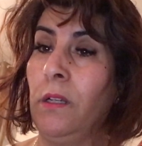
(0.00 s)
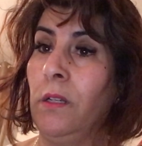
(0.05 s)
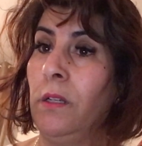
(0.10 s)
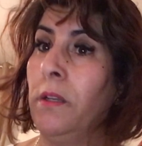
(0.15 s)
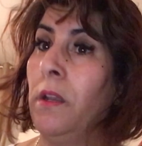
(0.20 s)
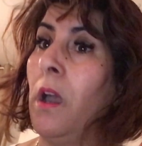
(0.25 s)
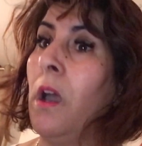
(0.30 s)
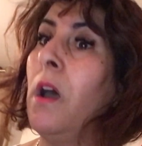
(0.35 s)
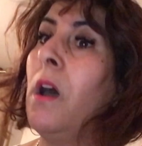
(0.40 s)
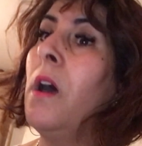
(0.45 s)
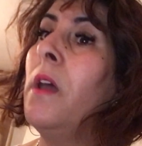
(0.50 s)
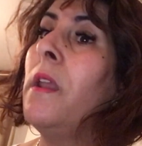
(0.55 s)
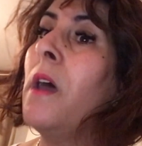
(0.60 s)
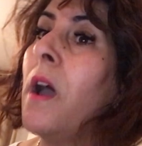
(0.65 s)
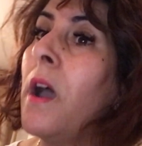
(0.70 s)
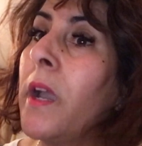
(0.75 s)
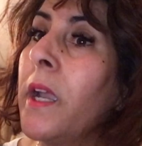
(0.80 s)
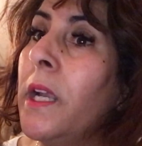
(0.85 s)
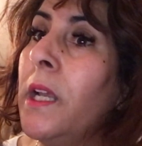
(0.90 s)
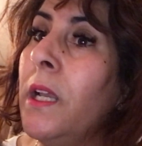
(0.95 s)
حنا
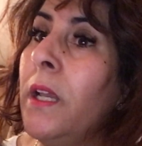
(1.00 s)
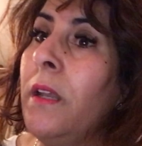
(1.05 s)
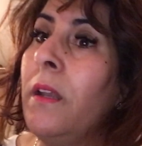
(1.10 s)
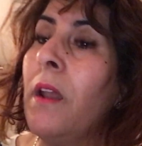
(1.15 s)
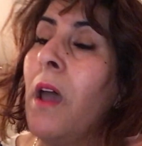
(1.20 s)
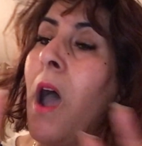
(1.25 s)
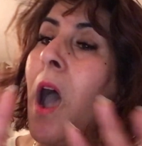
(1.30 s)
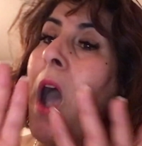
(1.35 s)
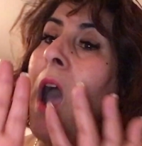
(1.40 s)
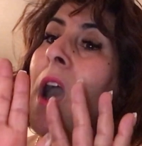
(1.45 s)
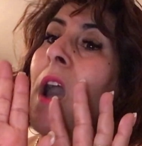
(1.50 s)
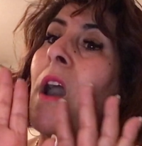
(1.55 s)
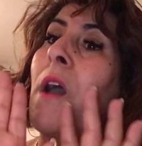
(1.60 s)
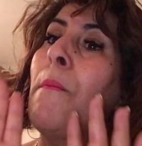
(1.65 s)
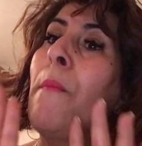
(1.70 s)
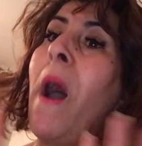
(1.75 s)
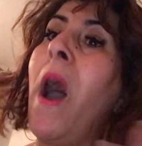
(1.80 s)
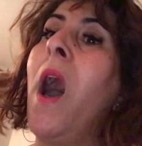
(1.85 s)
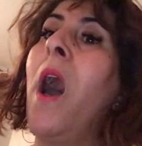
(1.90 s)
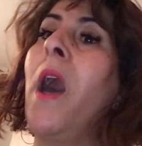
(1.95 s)
ناقلين
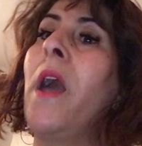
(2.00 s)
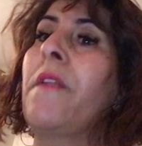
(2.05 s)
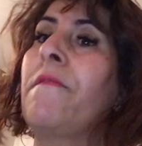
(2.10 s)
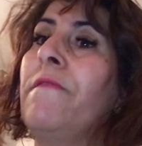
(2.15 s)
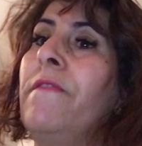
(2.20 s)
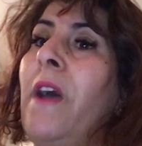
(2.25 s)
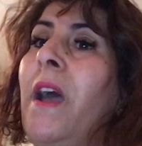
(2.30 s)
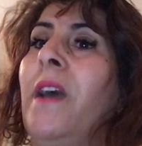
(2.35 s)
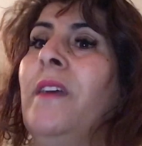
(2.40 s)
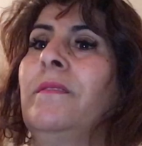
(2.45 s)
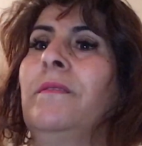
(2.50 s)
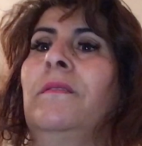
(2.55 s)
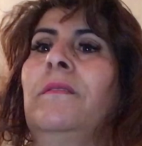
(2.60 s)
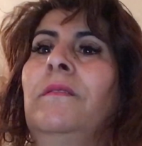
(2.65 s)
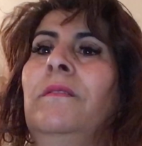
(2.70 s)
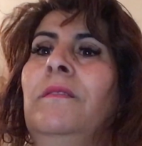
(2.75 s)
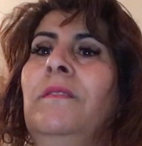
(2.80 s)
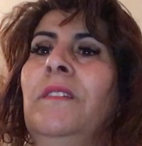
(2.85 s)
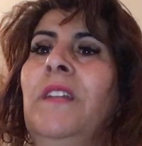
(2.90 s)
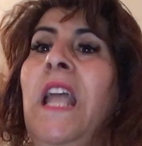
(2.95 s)
اخبار فقط
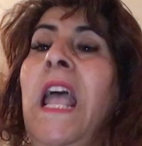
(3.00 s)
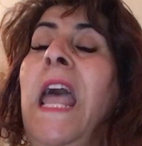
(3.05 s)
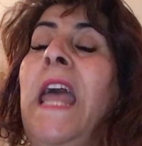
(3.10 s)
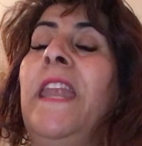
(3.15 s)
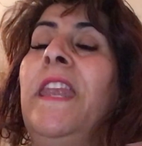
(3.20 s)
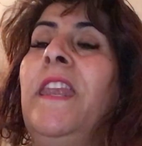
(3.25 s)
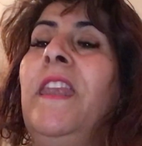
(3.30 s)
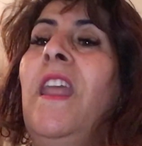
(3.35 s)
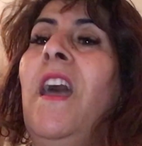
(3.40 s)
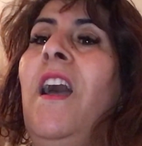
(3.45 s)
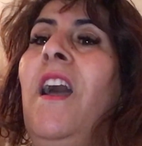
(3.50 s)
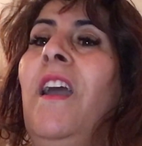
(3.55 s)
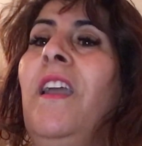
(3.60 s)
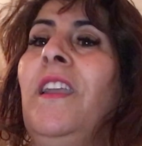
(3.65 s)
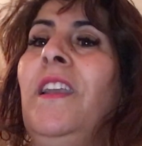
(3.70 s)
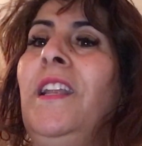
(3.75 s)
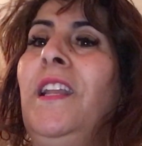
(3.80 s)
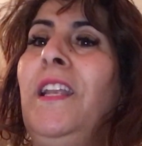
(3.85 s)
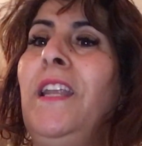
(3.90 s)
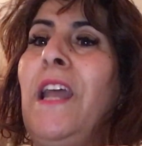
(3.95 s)

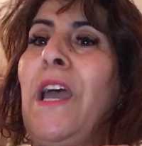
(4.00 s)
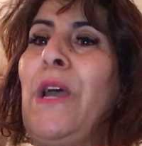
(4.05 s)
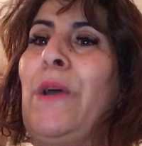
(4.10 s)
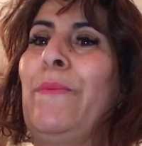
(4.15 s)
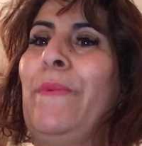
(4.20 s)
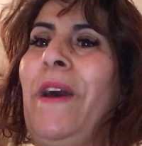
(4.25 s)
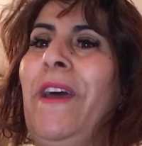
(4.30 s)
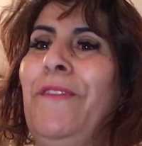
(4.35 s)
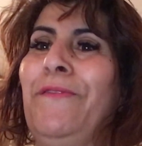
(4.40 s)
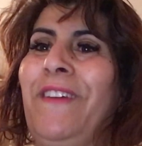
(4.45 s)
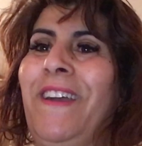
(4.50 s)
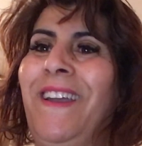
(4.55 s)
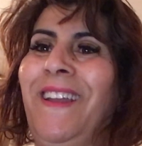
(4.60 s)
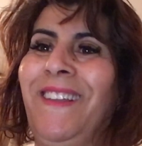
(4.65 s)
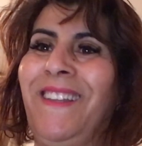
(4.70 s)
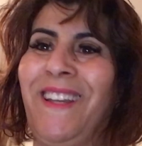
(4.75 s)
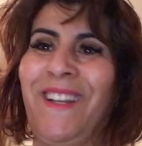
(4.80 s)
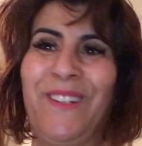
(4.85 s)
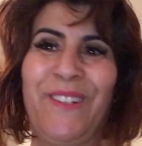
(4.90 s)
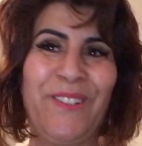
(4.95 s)
ناقلين اخبار
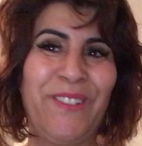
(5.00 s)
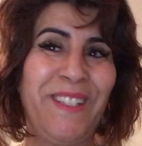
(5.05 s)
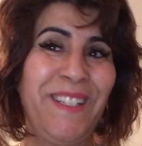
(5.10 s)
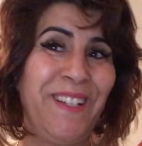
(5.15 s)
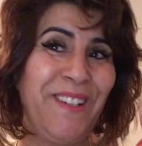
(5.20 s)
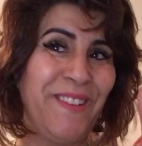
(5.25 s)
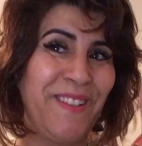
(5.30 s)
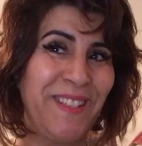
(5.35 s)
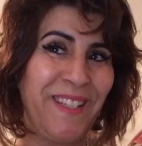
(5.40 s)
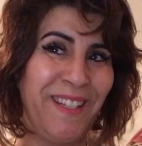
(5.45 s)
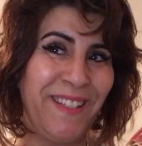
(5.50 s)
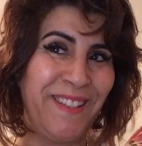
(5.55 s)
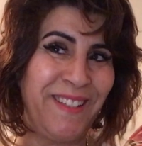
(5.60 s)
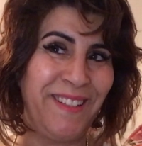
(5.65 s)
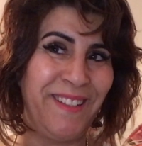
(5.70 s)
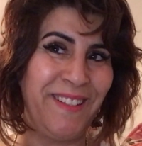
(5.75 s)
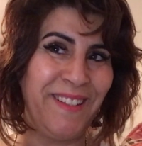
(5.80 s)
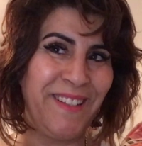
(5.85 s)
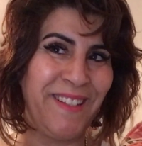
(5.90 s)
فقط اخوتي خواتاتي